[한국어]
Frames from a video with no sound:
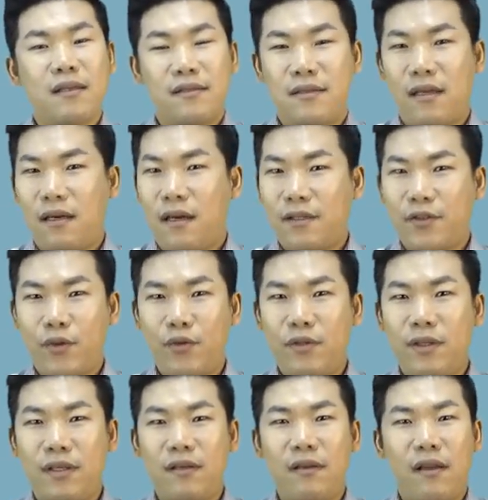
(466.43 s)
제가
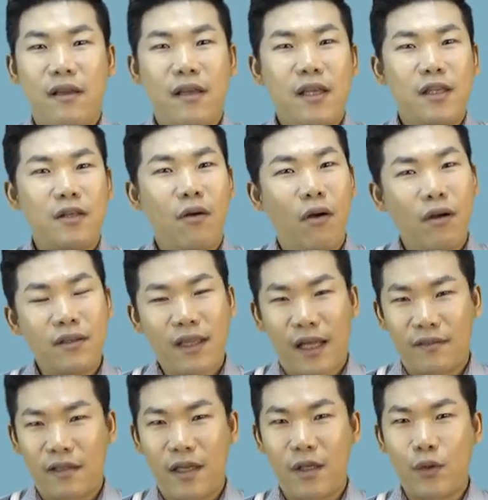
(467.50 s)
서류를
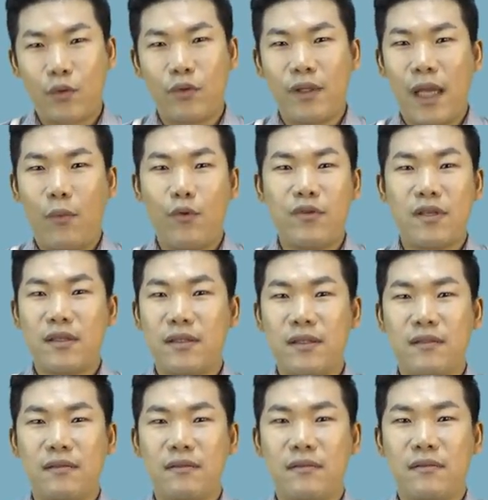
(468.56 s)
15개 정도 내본
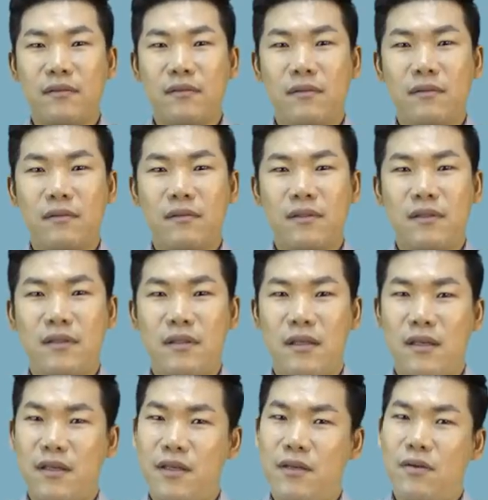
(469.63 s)
적은
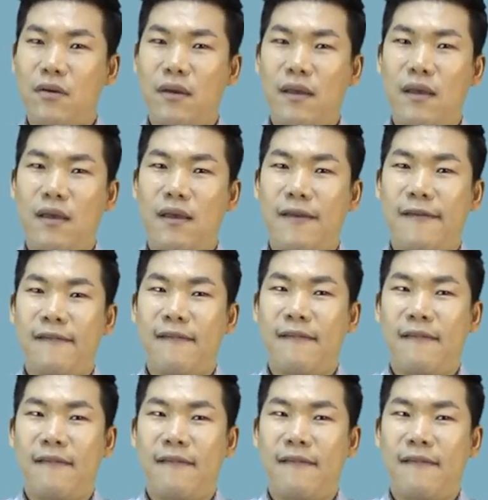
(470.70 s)
제 기억에